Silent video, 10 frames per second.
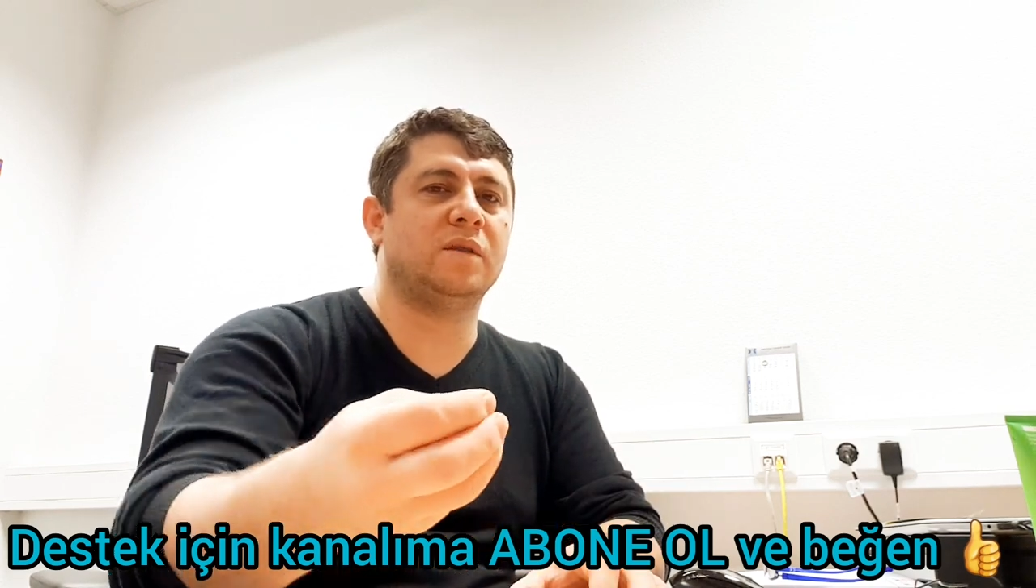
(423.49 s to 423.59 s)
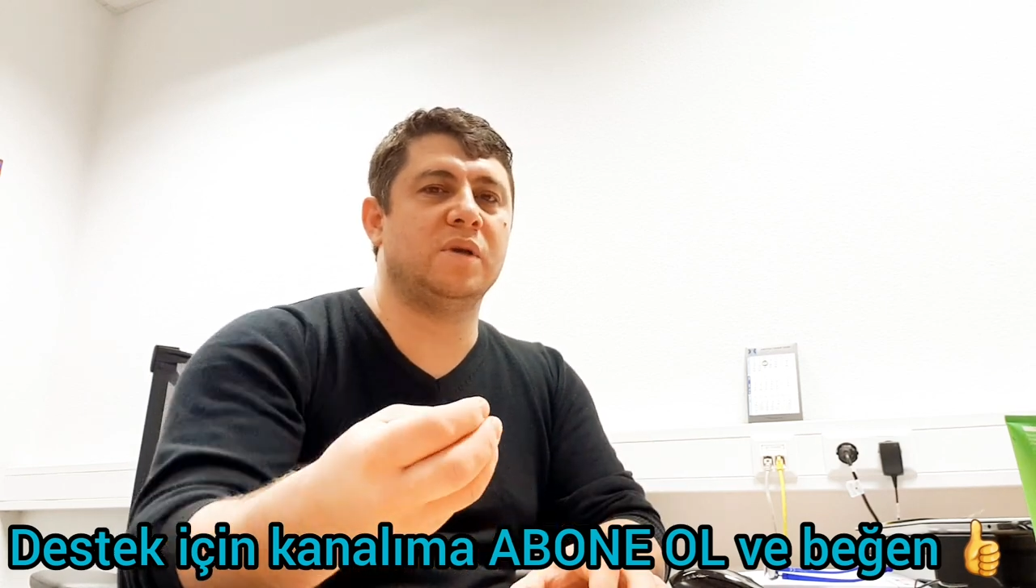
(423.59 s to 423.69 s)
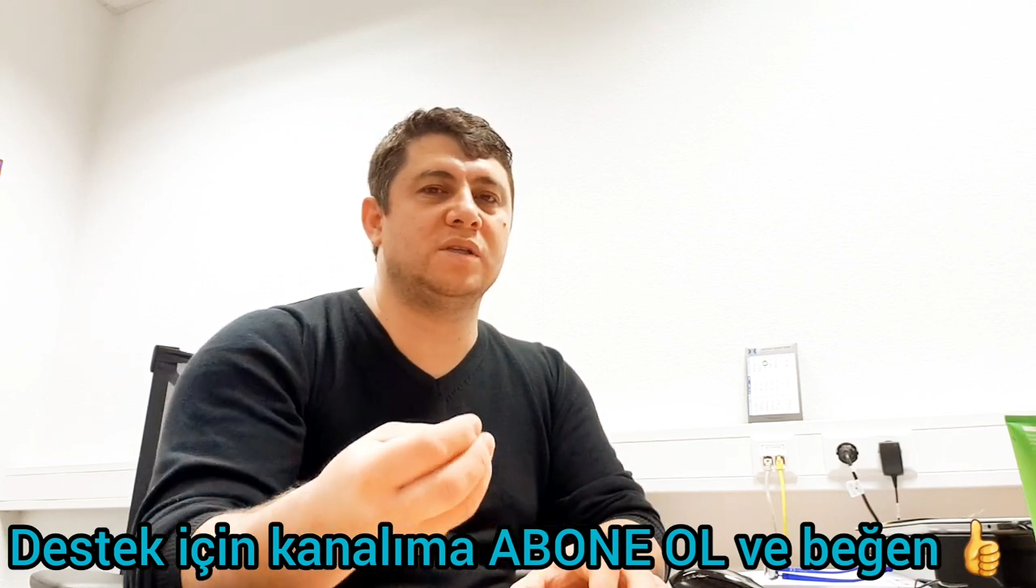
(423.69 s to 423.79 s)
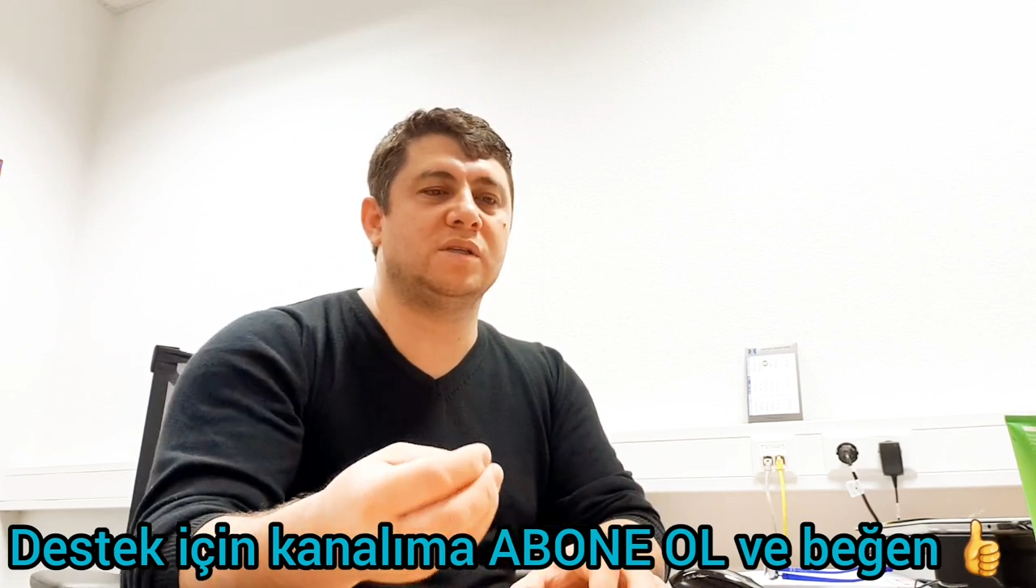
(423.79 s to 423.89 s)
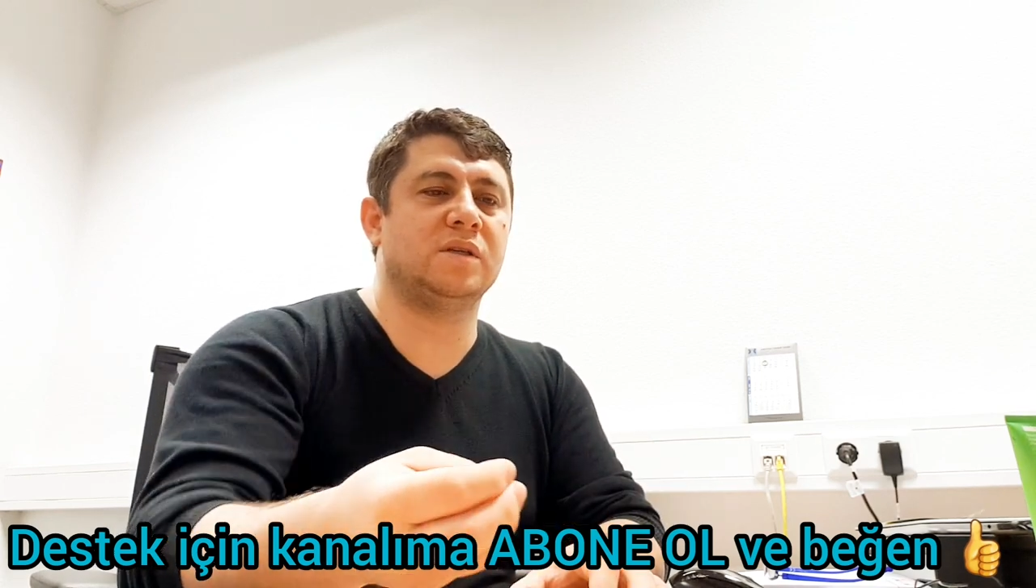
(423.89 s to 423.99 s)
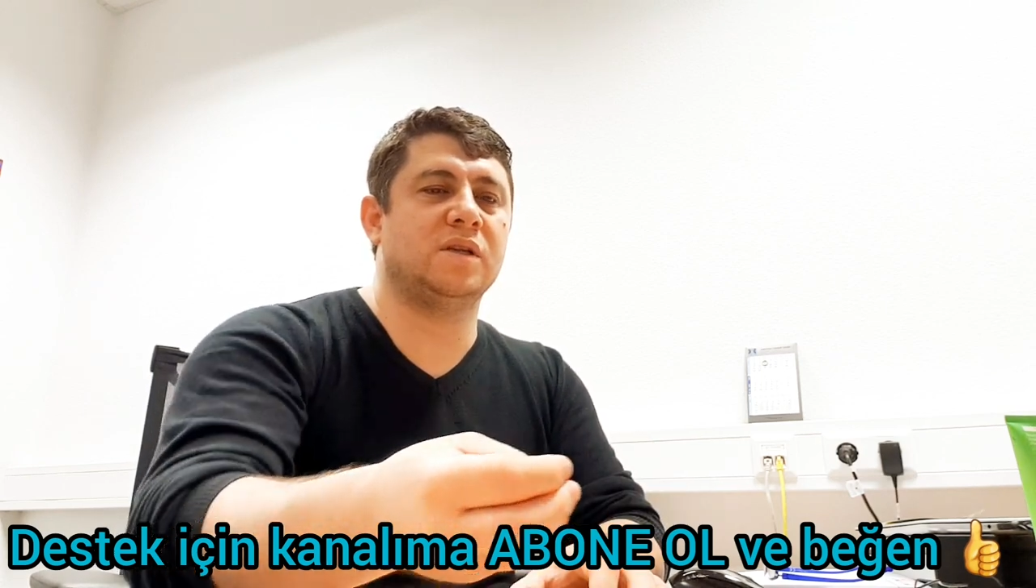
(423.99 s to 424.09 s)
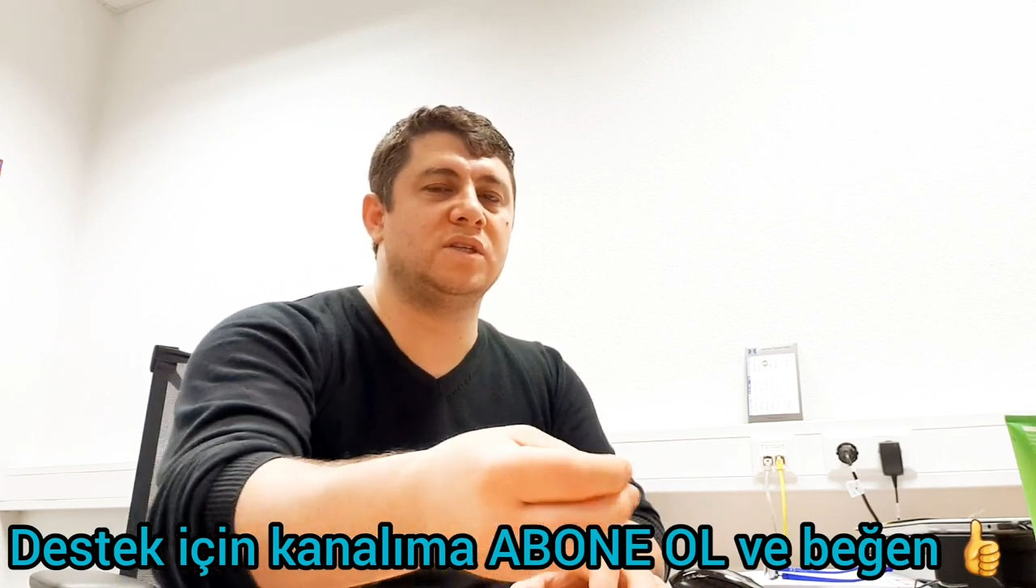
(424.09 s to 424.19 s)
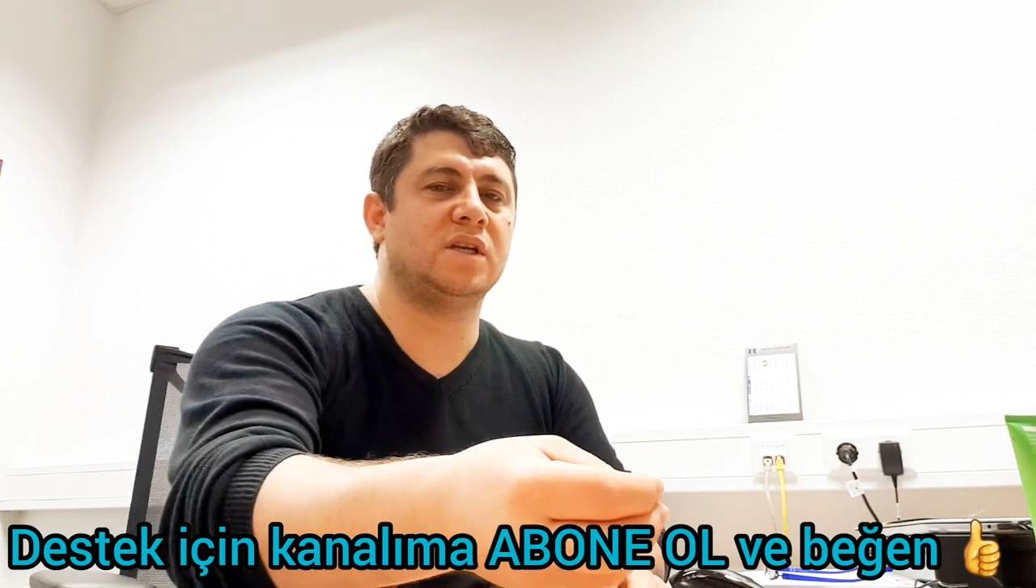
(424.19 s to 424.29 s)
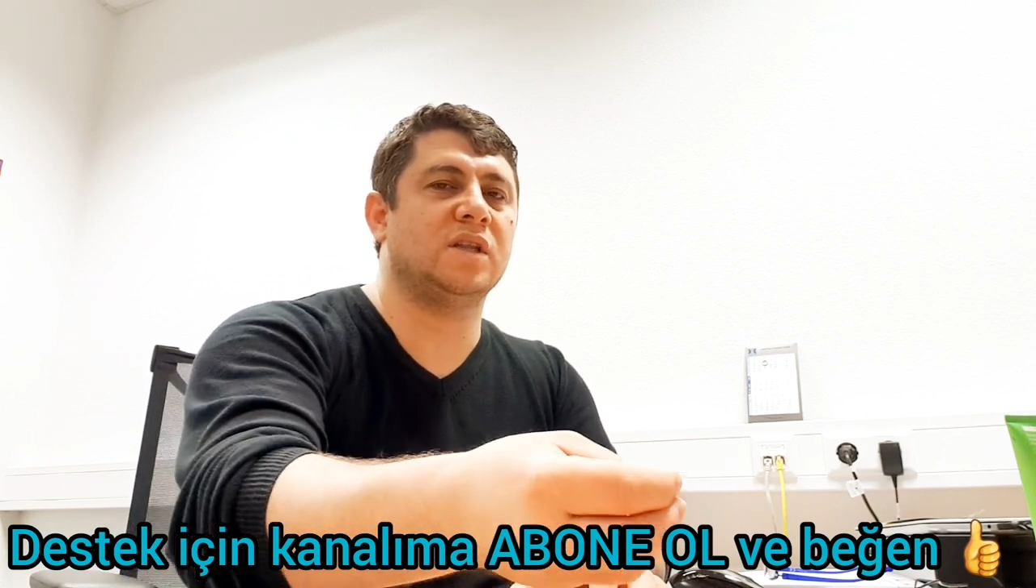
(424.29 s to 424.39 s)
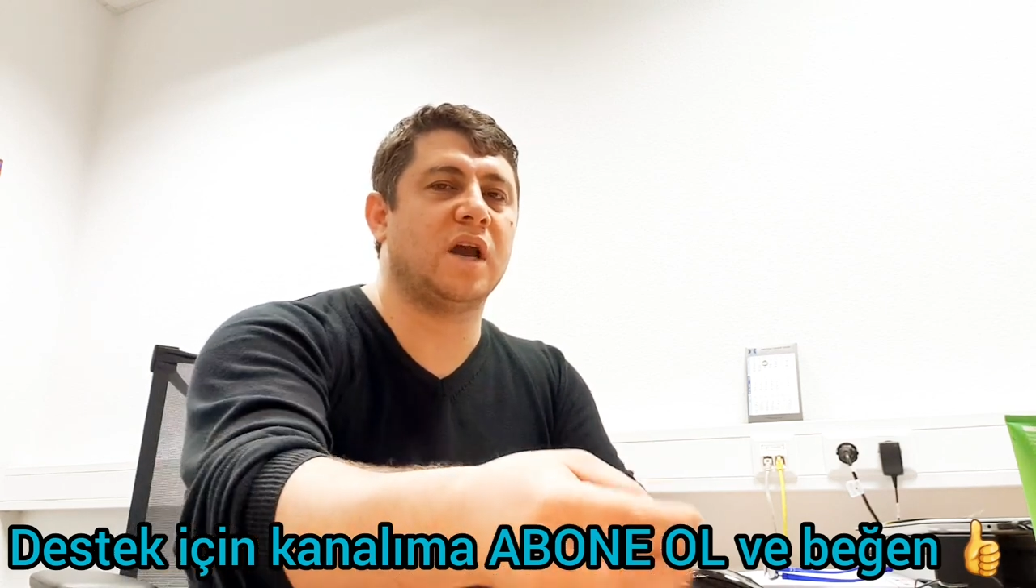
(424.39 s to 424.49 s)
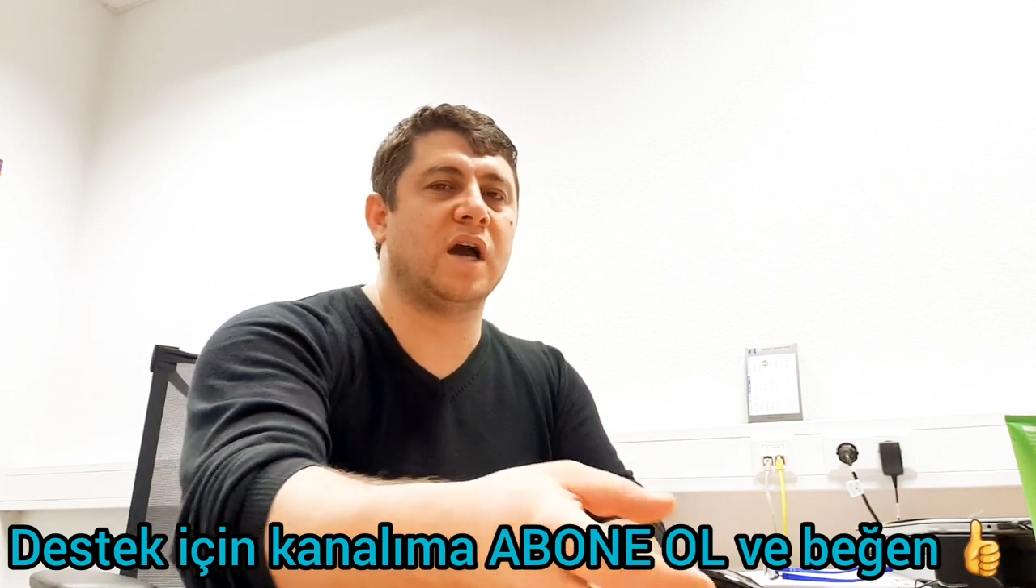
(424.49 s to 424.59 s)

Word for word: Meclisi'nin içerisinde